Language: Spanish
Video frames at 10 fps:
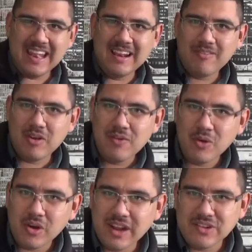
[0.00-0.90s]
el
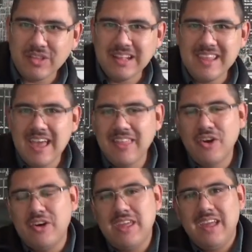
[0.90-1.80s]
review retro del día
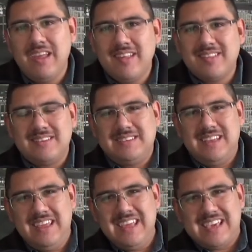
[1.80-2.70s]
de hoy es...
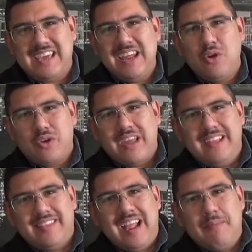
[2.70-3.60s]
Y creo que
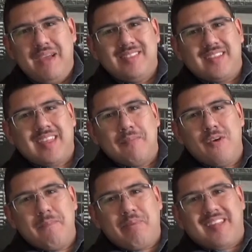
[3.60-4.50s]
literalmente está
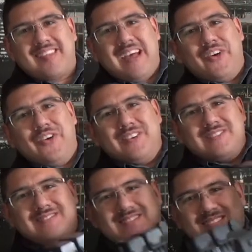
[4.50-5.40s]
muy pesado
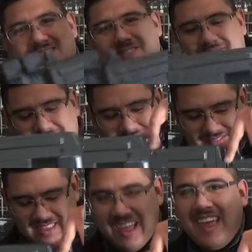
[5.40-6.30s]

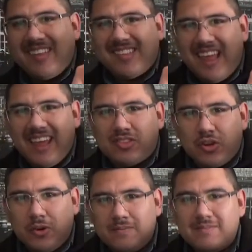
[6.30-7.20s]
es
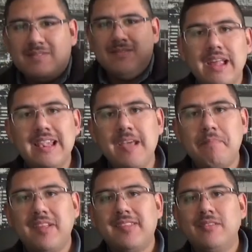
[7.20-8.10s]
esto. Le
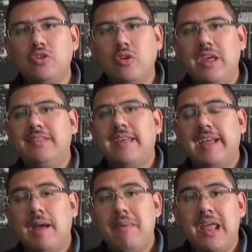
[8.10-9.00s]
presento
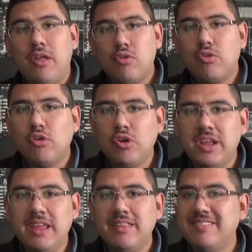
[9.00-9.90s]
esta cámara
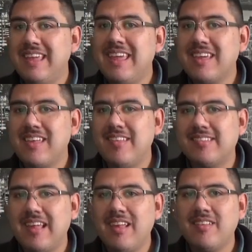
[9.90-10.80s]
Sony
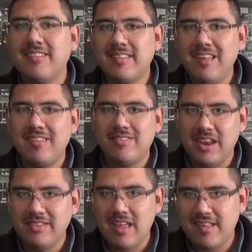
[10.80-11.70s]

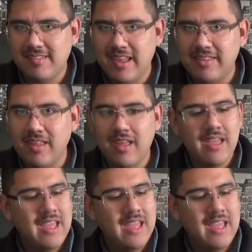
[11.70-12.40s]
DXC637.